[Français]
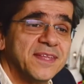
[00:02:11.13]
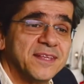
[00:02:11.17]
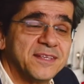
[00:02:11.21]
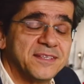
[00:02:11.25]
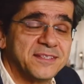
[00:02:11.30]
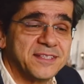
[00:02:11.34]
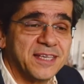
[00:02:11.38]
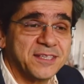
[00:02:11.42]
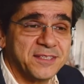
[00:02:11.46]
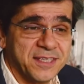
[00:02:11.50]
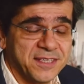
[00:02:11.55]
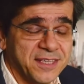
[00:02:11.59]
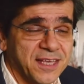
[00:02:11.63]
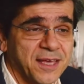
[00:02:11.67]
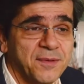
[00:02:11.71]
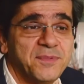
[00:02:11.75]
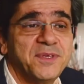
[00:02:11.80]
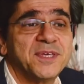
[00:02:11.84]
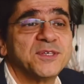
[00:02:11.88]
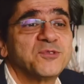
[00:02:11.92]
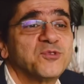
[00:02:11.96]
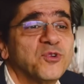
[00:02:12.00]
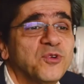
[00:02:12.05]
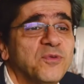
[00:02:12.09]
ça c'est très
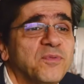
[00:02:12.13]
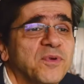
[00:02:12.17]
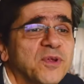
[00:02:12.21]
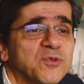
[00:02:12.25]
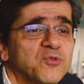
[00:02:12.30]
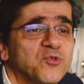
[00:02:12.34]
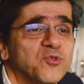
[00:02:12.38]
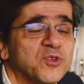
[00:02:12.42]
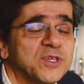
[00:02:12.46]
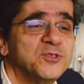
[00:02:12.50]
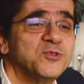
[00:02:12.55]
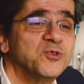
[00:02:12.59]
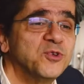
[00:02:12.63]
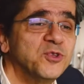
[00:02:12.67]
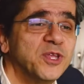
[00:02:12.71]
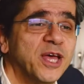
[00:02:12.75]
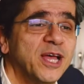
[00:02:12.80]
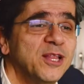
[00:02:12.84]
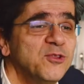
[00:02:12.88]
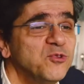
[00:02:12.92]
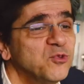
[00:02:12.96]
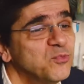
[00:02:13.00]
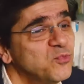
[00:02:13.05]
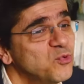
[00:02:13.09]
bien sur le plan
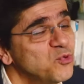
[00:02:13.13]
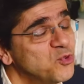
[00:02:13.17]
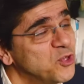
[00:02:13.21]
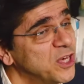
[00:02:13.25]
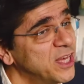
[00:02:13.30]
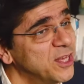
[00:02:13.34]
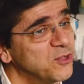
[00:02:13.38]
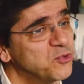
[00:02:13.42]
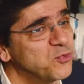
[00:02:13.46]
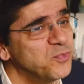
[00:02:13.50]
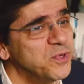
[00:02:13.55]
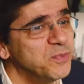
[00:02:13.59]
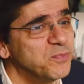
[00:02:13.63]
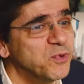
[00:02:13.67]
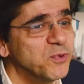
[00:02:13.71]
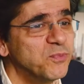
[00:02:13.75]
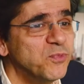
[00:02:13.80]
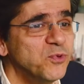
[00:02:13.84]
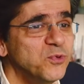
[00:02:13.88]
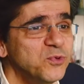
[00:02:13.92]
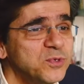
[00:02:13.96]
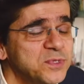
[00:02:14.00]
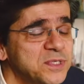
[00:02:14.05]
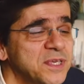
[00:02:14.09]
nutritionnel, de bouger un tout petit peu
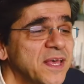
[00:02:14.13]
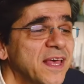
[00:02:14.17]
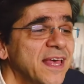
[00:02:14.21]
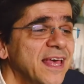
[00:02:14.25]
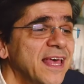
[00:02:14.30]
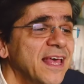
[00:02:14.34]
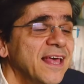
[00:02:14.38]
plus,